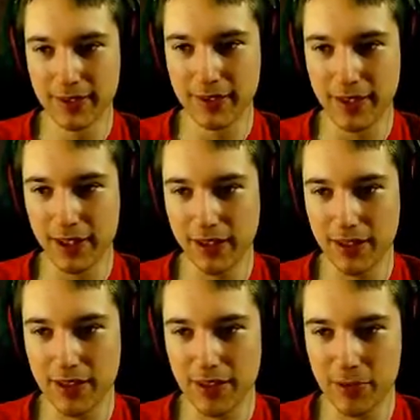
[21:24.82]
Daje
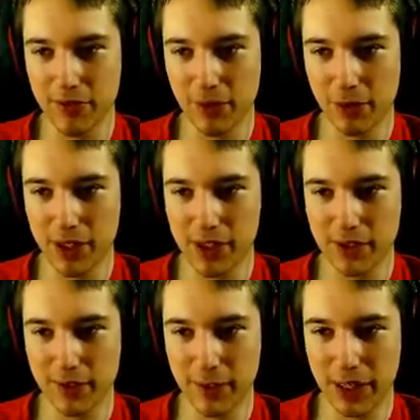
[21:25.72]
tyle samo światła, a
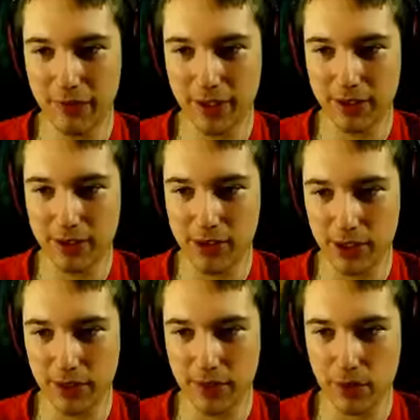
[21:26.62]
jeszcze ma efekt
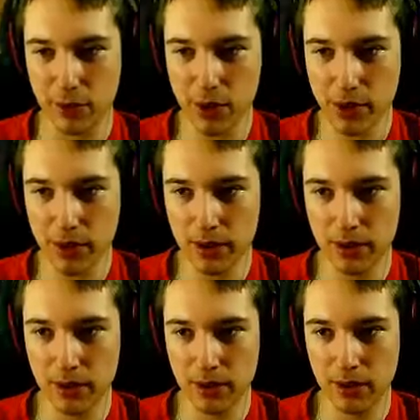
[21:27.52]
czachy. Wskoczyłaś?
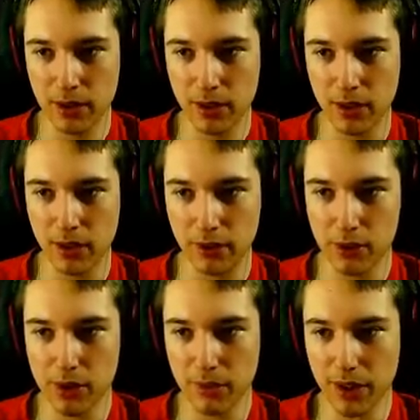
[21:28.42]
O, no. ty już
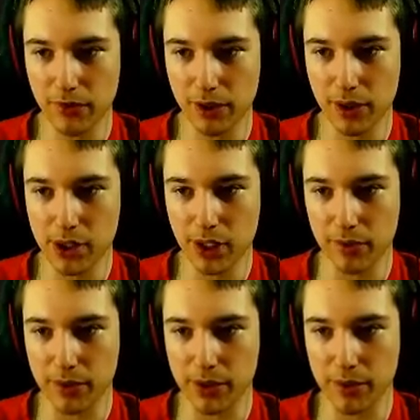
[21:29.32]
tam dawno, ja czekam
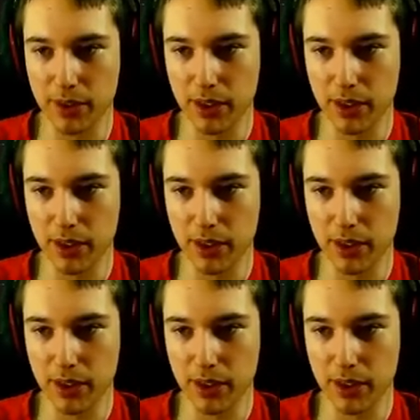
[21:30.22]
na ciebie.